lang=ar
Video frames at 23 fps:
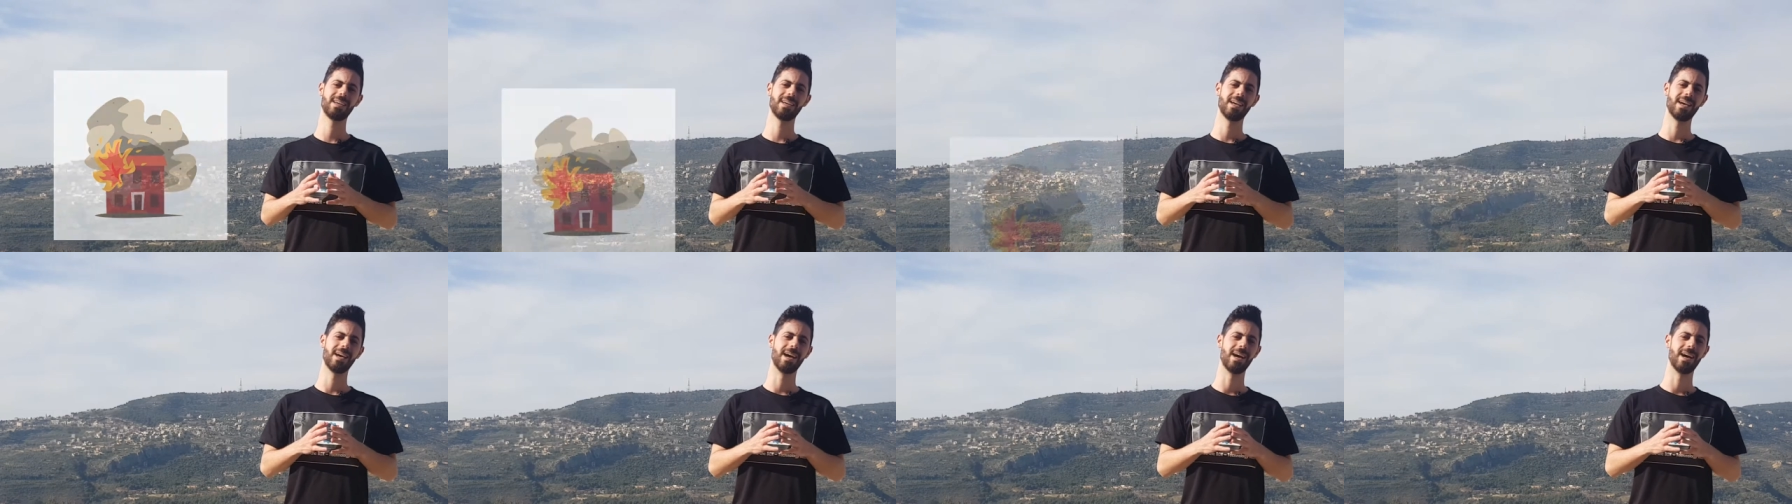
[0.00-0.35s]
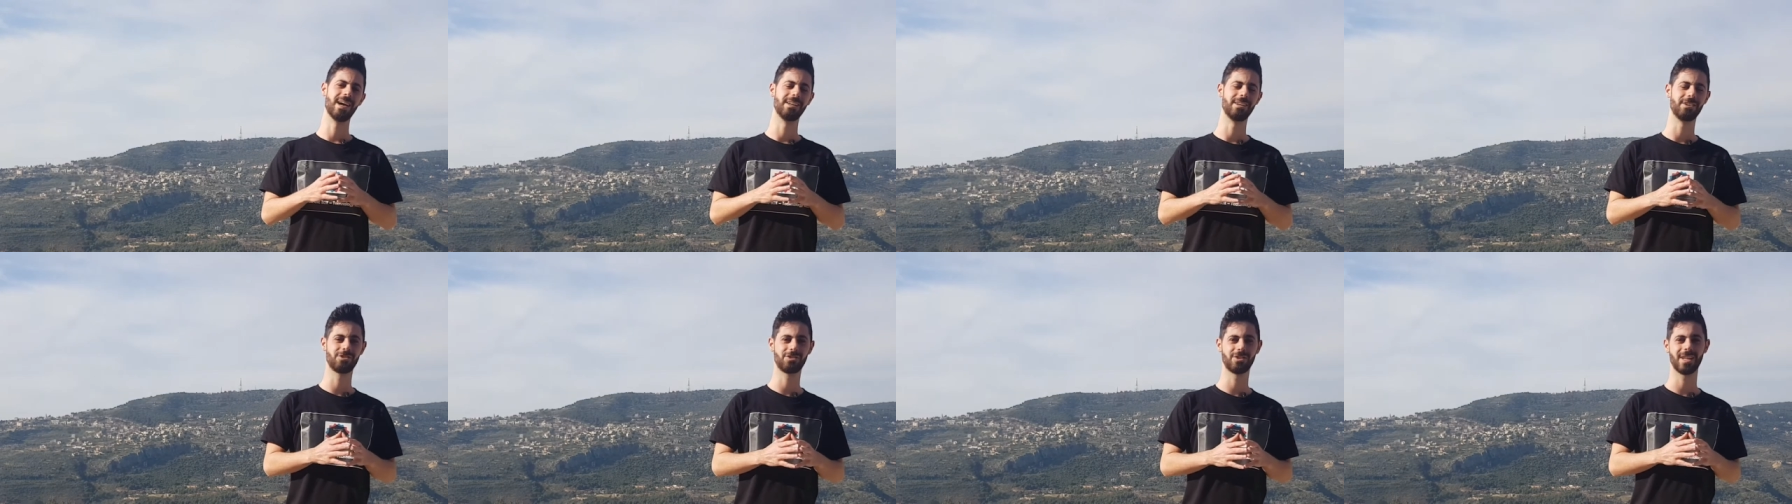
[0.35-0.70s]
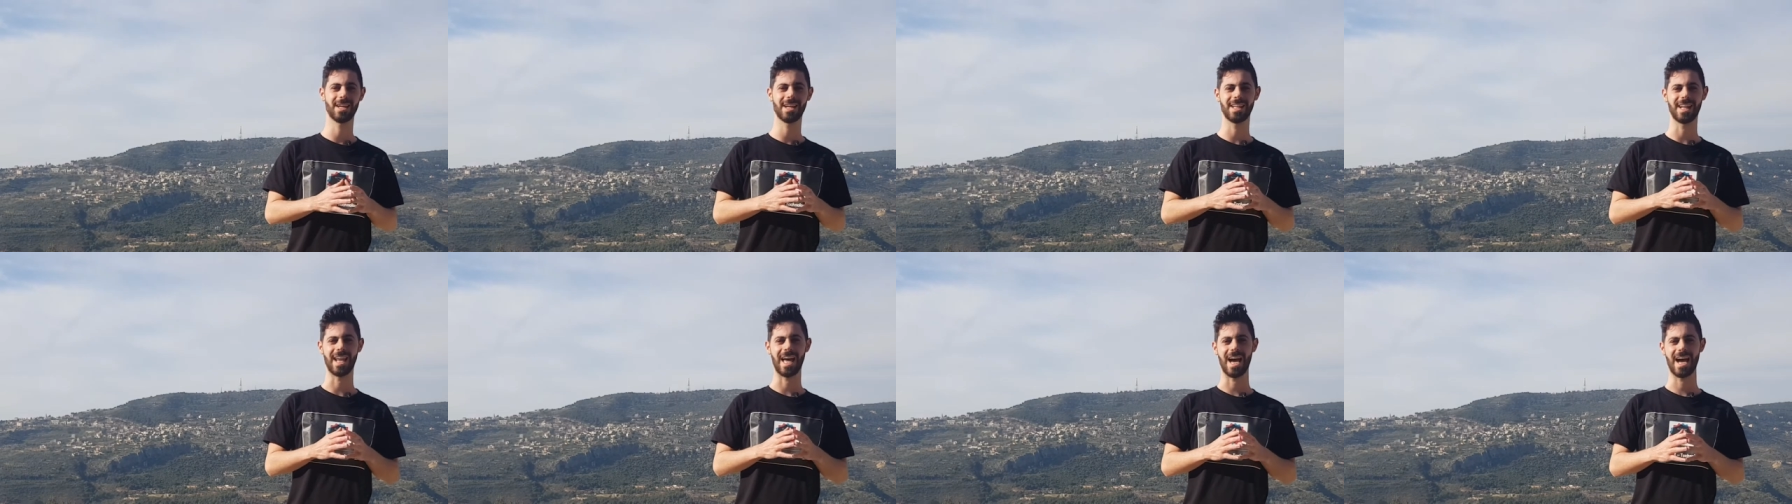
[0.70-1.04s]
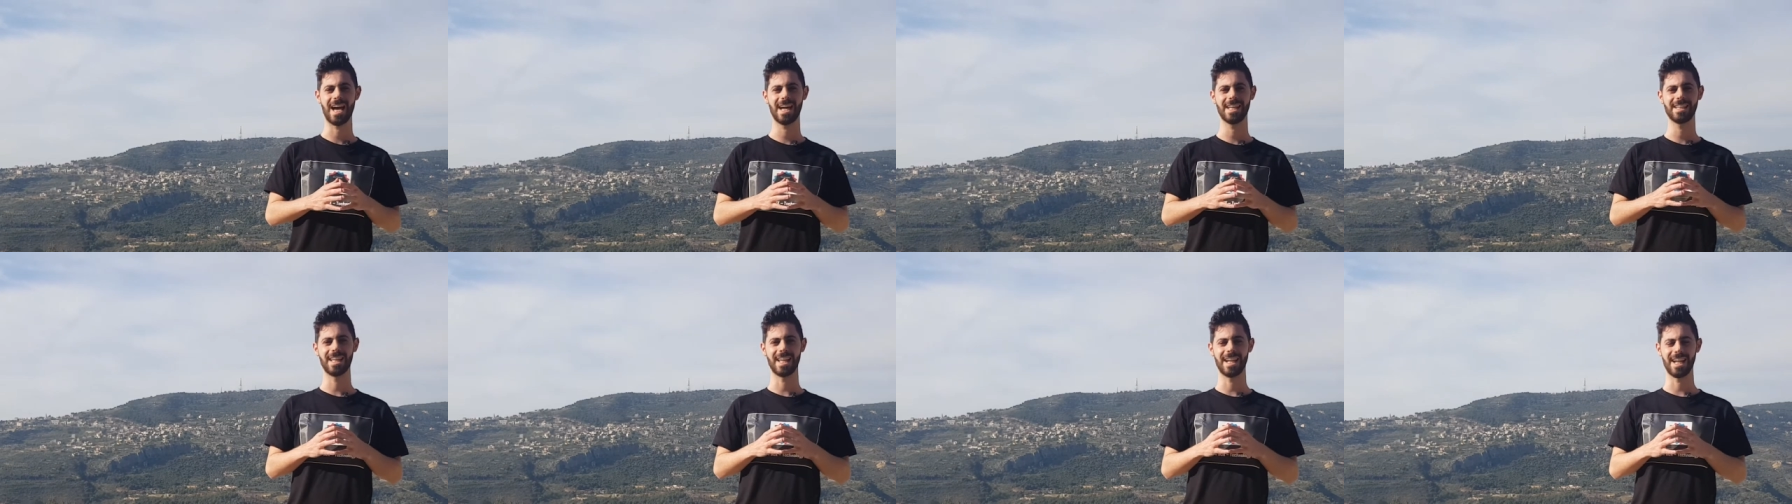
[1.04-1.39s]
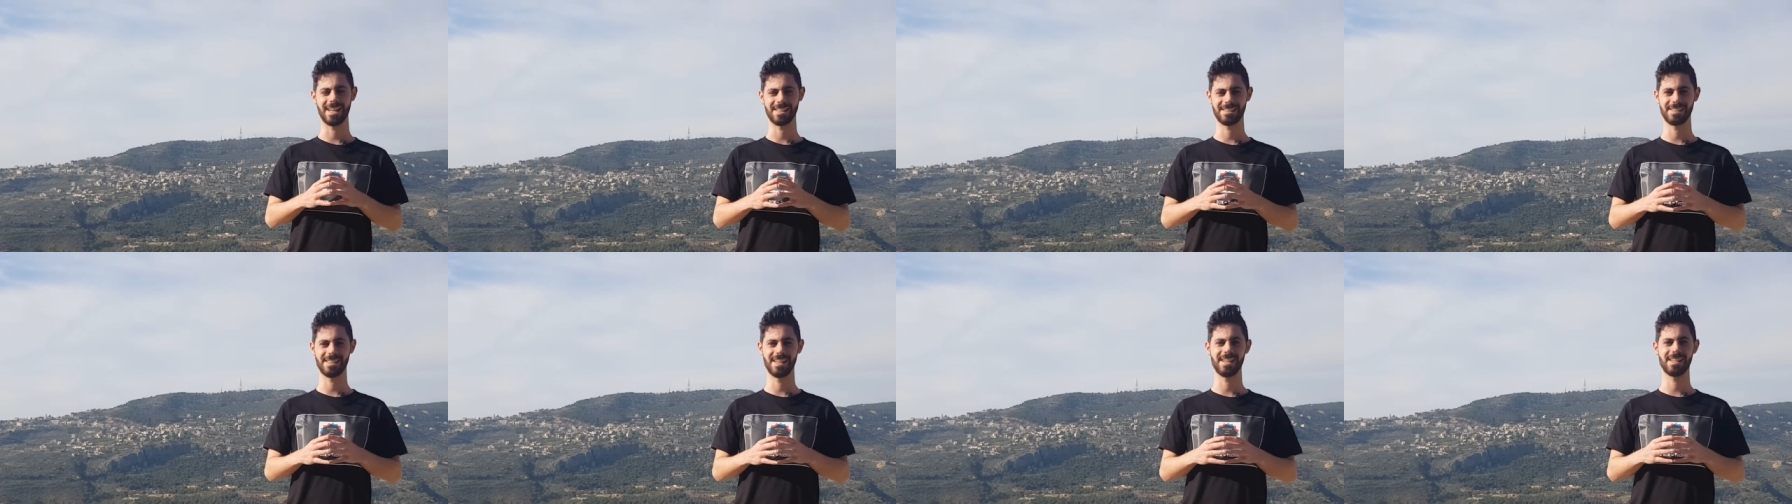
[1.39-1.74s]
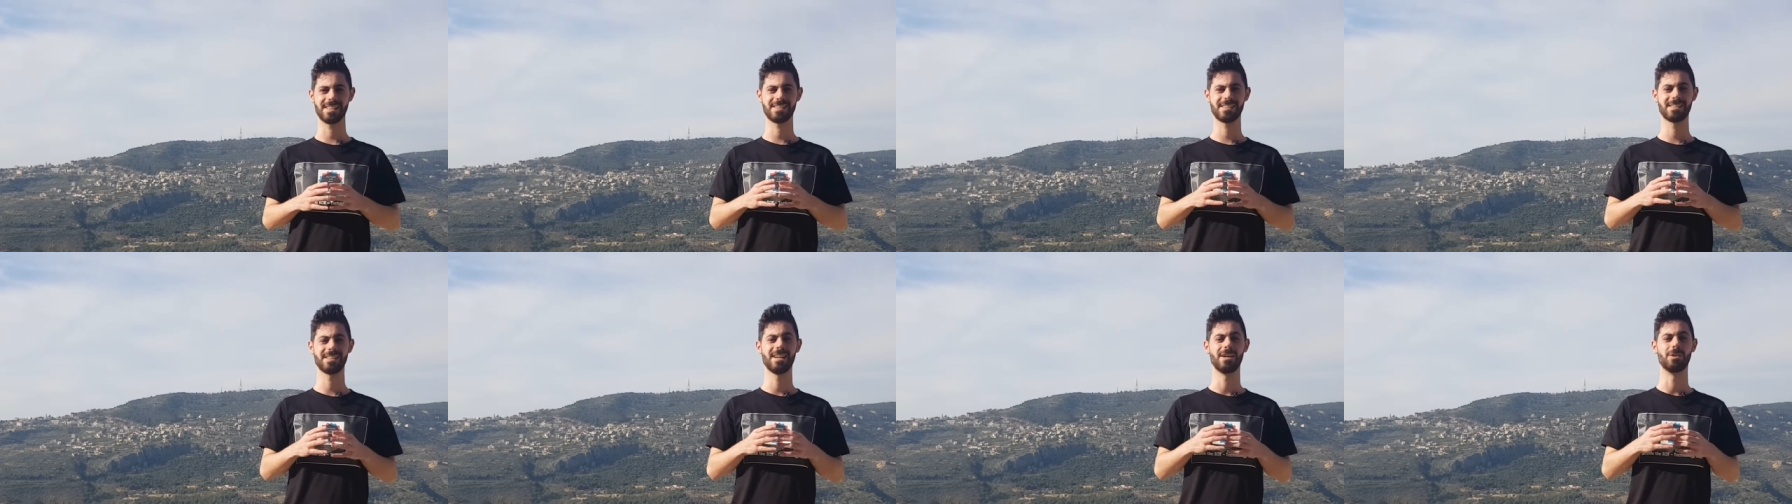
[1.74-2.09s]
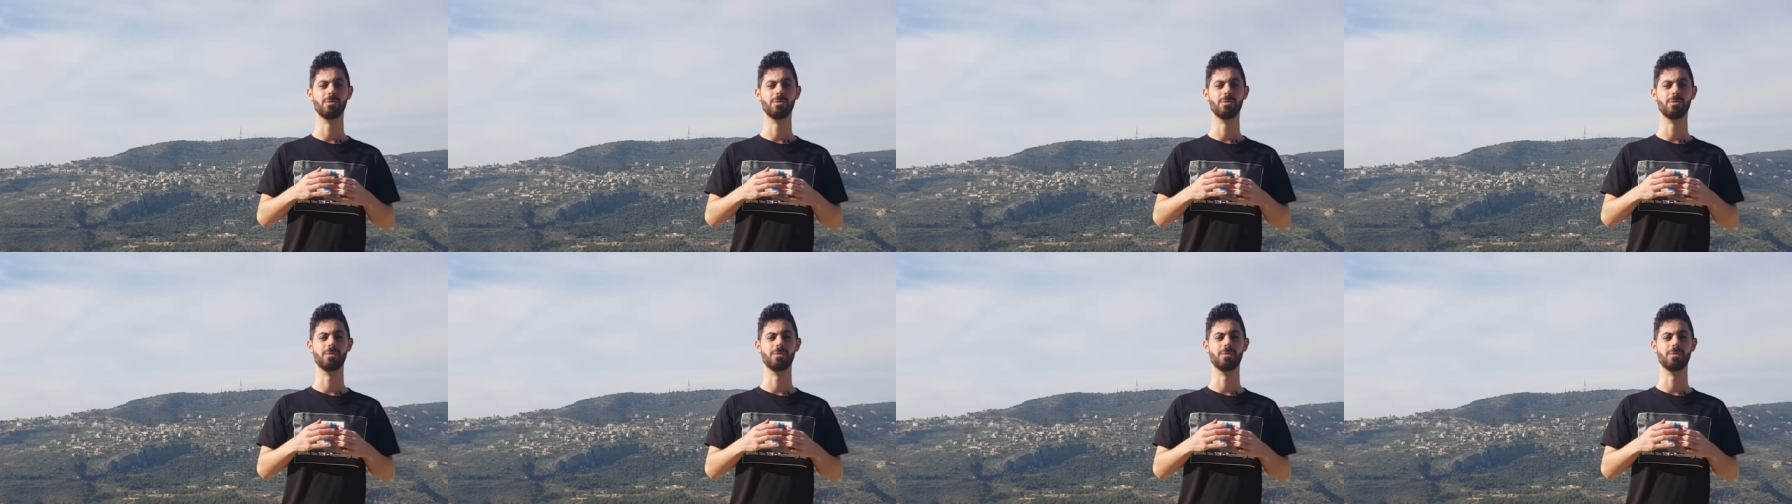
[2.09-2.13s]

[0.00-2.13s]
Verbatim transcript: آه نشتغل على هذا الأساس الناس